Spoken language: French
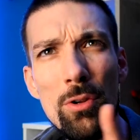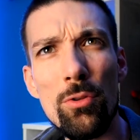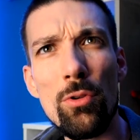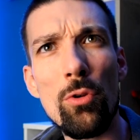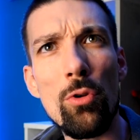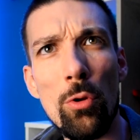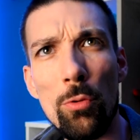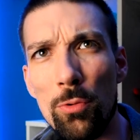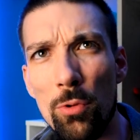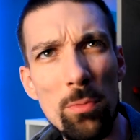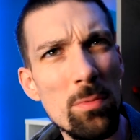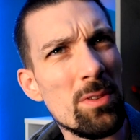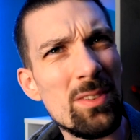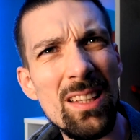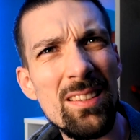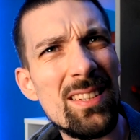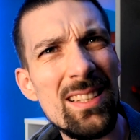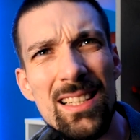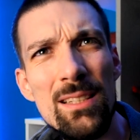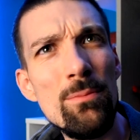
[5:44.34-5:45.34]
non, non, non, non, mais
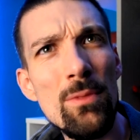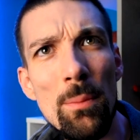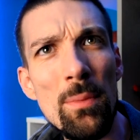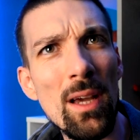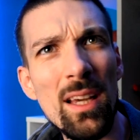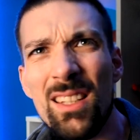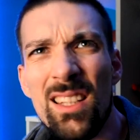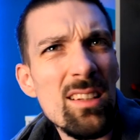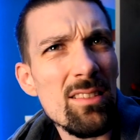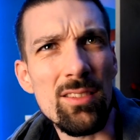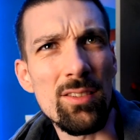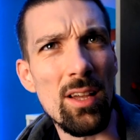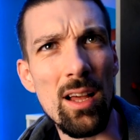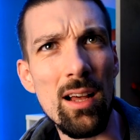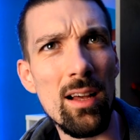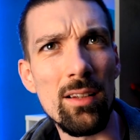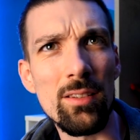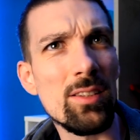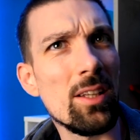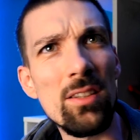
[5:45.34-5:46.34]
ça c'est l'hymne américain,
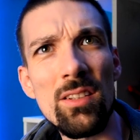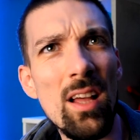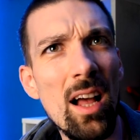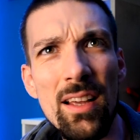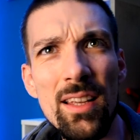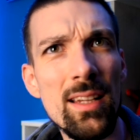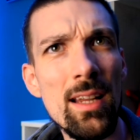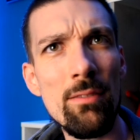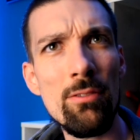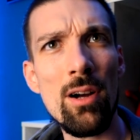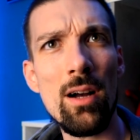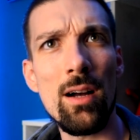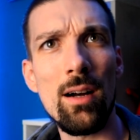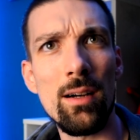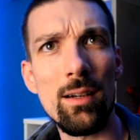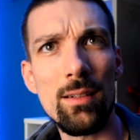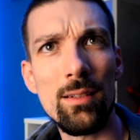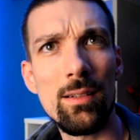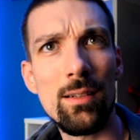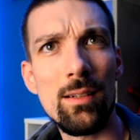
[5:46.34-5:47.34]
ça, ça, rien à
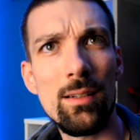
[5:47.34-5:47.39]
voir.